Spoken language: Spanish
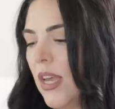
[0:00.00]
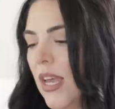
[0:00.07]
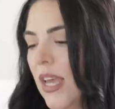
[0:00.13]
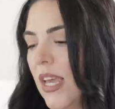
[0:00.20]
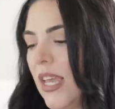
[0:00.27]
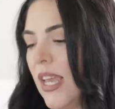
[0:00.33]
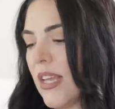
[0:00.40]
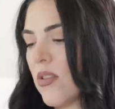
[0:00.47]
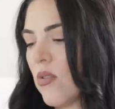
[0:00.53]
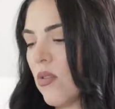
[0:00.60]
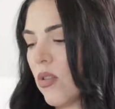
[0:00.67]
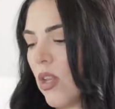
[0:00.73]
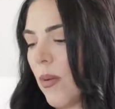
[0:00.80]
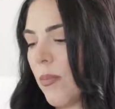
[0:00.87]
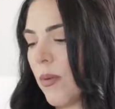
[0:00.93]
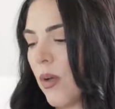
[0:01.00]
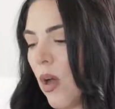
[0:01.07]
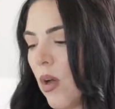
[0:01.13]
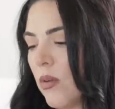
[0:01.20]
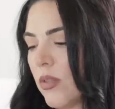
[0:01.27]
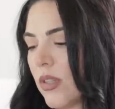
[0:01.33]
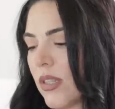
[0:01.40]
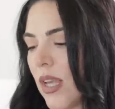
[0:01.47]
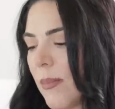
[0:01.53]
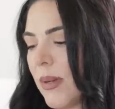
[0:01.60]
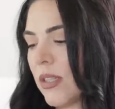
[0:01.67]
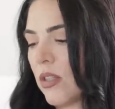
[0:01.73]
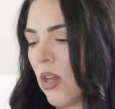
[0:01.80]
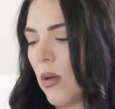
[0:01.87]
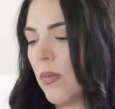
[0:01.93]
Y es un top coat. Se
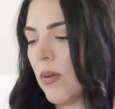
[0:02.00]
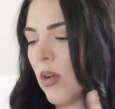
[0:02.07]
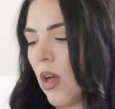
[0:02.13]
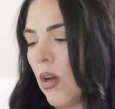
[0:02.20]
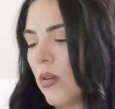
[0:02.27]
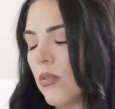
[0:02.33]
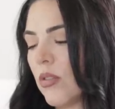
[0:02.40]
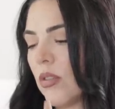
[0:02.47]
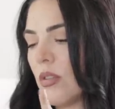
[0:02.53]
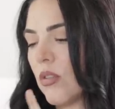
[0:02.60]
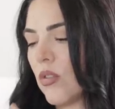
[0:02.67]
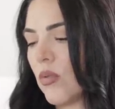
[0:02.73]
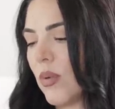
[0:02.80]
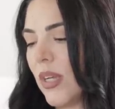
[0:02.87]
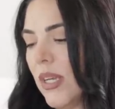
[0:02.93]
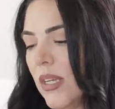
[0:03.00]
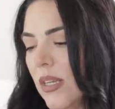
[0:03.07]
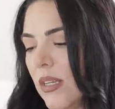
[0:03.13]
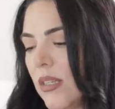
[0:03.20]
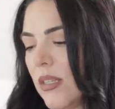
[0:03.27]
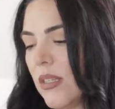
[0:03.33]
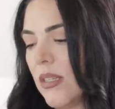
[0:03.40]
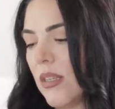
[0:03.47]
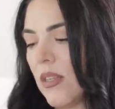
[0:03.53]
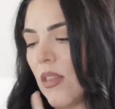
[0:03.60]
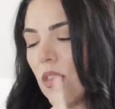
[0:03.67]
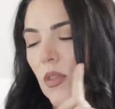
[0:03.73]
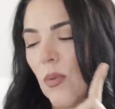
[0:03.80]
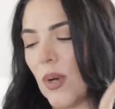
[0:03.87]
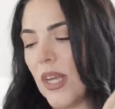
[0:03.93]
llama Top Coat 3,
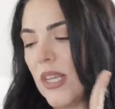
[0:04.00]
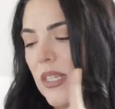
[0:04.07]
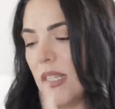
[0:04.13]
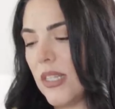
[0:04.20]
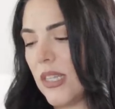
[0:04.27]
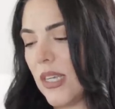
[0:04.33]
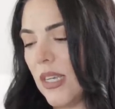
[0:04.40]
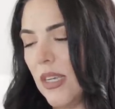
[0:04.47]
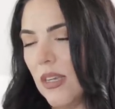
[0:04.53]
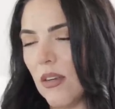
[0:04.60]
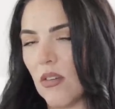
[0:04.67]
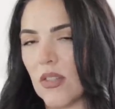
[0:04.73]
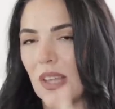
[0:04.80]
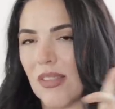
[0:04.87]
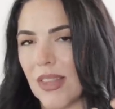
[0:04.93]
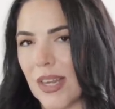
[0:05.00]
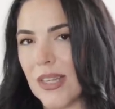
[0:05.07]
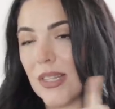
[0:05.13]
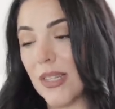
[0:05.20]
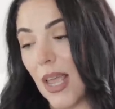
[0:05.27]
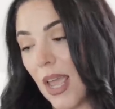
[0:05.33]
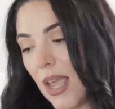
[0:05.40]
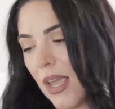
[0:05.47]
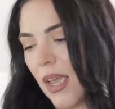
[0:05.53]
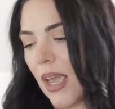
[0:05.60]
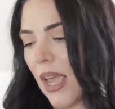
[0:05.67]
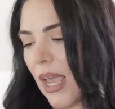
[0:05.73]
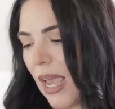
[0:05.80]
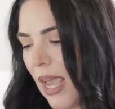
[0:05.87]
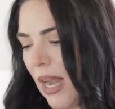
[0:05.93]
3D, o sea, 3D
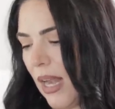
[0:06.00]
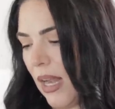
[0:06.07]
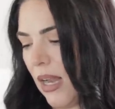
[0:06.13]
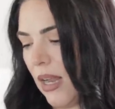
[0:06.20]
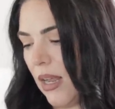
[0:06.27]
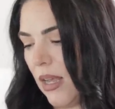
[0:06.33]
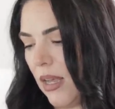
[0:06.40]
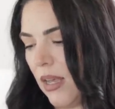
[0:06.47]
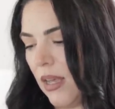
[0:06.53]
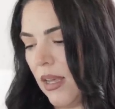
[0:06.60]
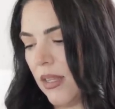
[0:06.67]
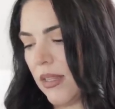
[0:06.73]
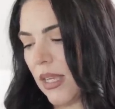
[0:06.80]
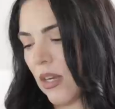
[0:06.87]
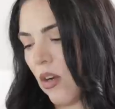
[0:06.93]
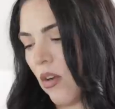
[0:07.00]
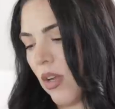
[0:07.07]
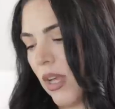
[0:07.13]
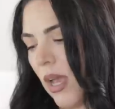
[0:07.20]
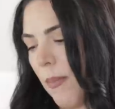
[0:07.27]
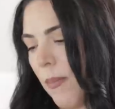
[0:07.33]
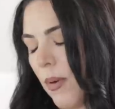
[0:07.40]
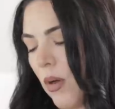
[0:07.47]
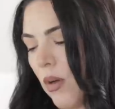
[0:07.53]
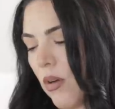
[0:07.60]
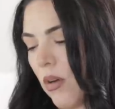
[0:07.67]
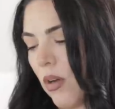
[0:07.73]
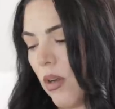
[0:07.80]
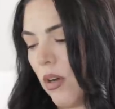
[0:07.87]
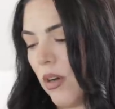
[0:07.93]
Gel. Tecnología Pro
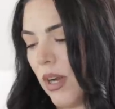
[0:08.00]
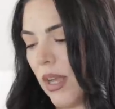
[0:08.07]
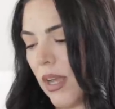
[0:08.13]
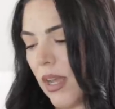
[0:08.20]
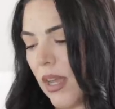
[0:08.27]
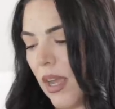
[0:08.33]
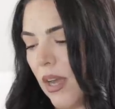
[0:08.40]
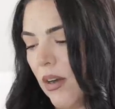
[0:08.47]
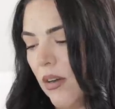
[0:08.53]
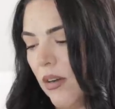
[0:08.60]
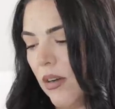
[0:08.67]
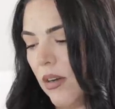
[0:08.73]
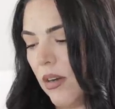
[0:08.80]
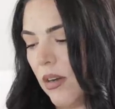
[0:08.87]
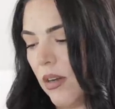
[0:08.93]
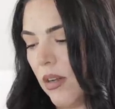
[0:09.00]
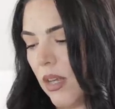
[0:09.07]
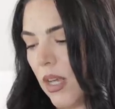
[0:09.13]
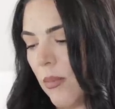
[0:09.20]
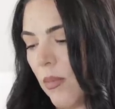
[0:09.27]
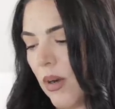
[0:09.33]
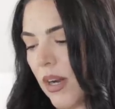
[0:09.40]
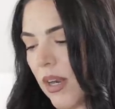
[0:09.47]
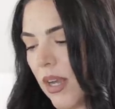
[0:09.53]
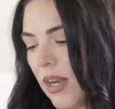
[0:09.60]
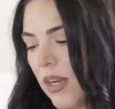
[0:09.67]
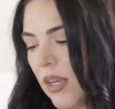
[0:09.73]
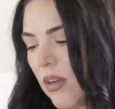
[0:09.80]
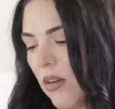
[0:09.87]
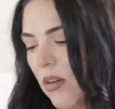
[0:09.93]
Color and Care. y
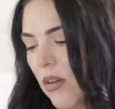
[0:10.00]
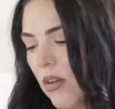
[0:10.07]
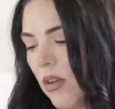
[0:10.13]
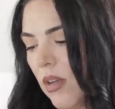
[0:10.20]
polergénico.